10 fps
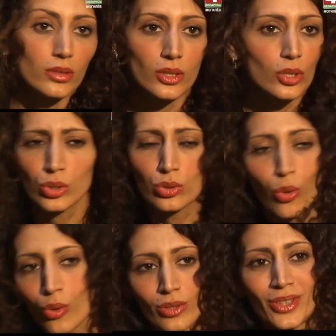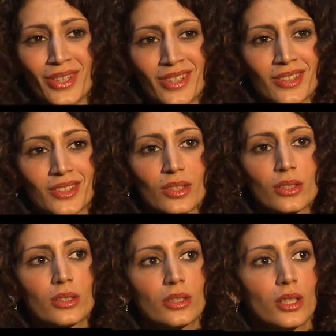И что?
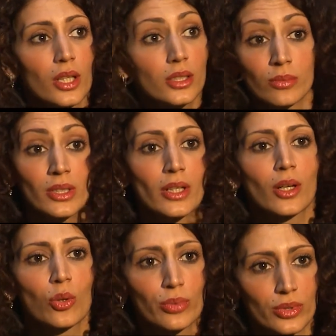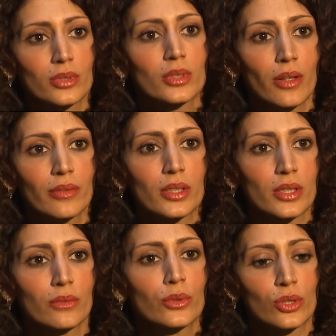И это меня коробит. Я
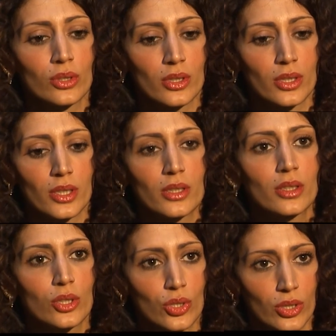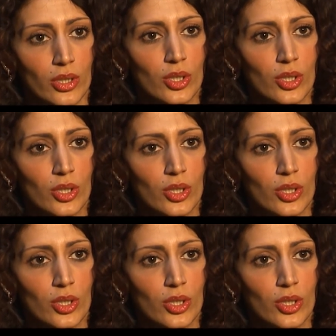выросла в очень националистической